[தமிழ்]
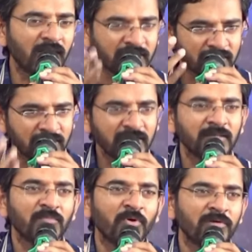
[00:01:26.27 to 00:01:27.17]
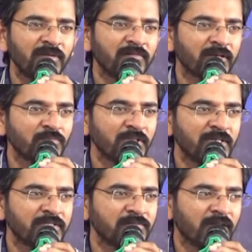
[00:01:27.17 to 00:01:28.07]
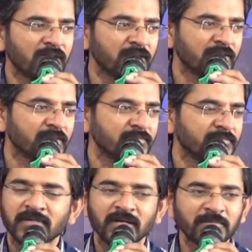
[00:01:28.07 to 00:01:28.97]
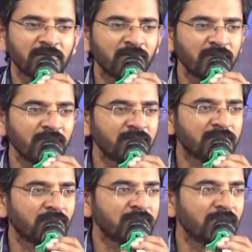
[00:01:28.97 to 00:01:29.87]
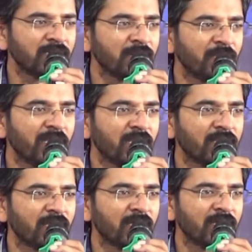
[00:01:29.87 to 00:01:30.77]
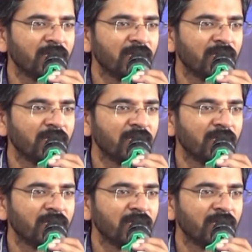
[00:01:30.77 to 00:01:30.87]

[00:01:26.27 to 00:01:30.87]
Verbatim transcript: அந்த போர்வையை வரும்போது எடுத்துகிட்டு வான்னு எழுதுகிறார் அப்புறம் குறைந்திய விசுவாசிகளுக்கு இப்படி எழுதுனா